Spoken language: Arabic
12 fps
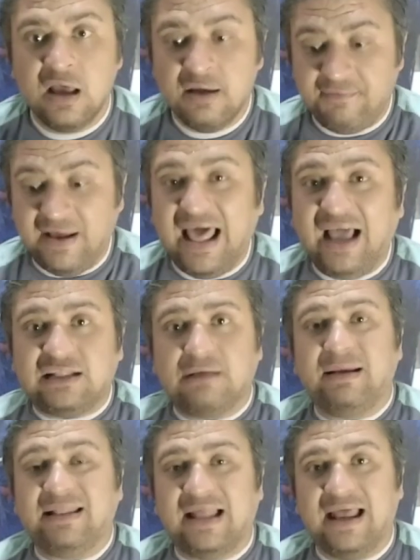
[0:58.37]
فلا
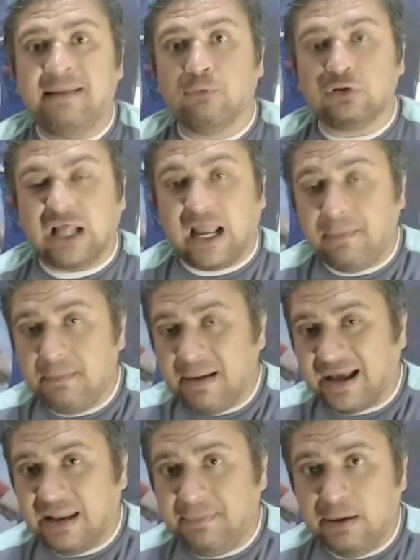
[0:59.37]
اتمنى المنتخب
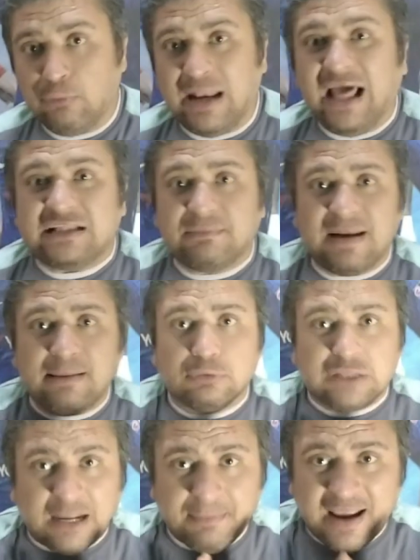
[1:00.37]
المغربي ولا اتمنى
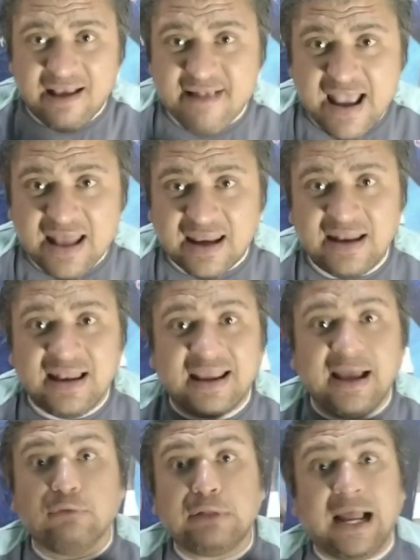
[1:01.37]
منتخب الجزائر اللي
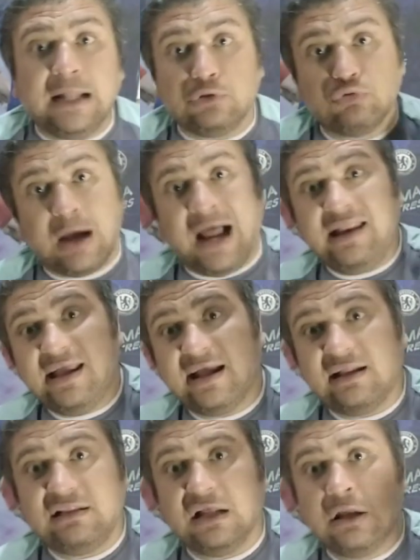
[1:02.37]
الجوده عنده عاليه
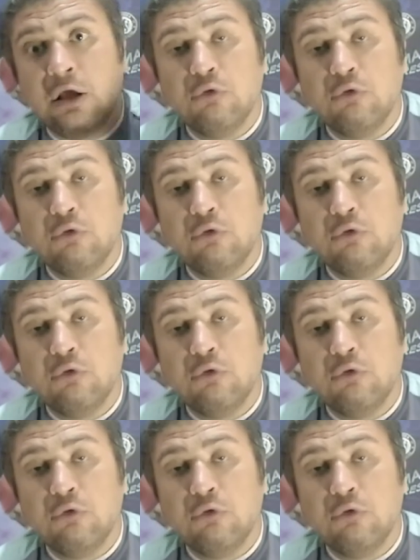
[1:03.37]
جدا